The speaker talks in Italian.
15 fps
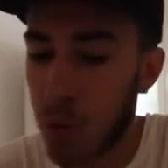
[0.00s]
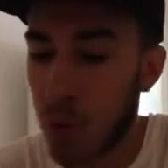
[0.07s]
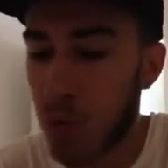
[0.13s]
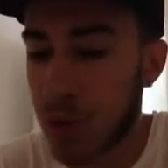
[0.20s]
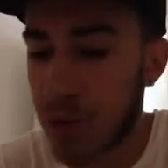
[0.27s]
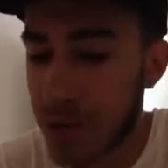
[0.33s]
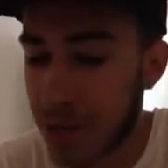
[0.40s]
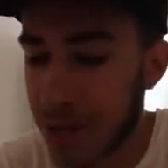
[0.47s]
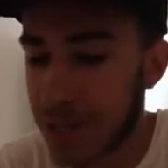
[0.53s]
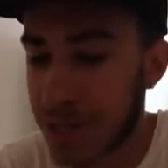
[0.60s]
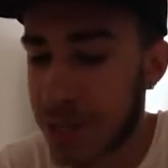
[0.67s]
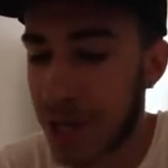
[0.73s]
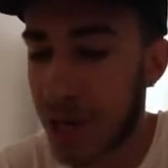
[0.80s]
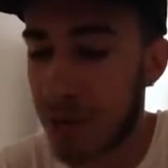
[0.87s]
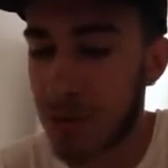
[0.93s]
uniti
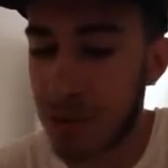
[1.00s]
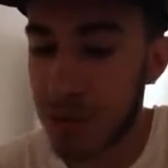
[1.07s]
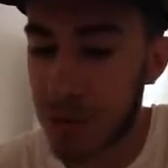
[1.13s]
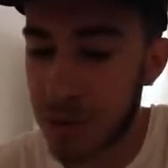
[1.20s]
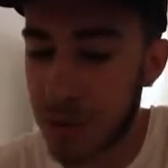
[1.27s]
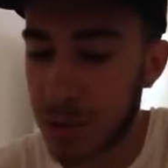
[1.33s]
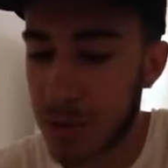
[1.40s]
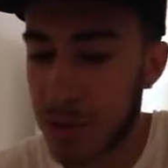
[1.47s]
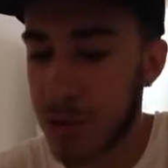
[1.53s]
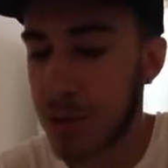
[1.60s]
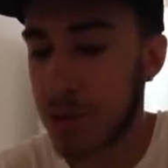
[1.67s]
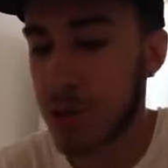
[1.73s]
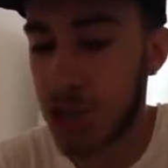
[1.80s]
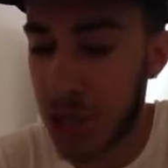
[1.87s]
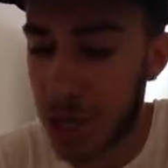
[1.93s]
restiamo,
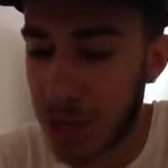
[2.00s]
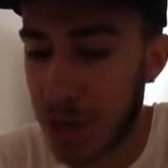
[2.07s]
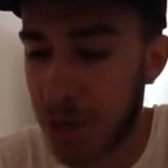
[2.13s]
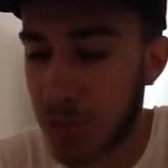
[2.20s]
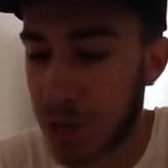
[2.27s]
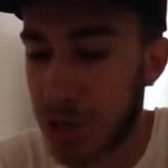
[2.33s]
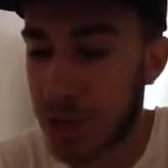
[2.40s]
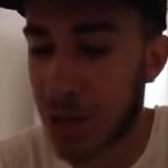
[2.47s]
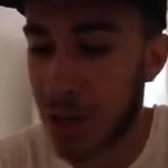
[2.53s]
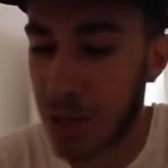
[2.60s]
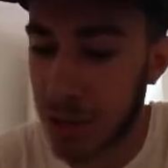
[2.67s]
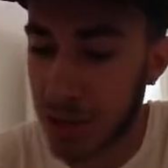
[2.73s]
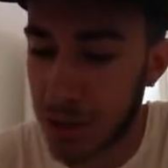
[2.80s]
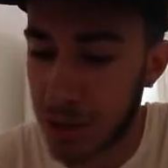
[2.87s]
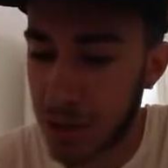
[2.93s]
giara della
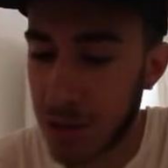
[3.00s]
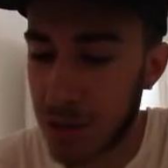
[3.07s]
dualità,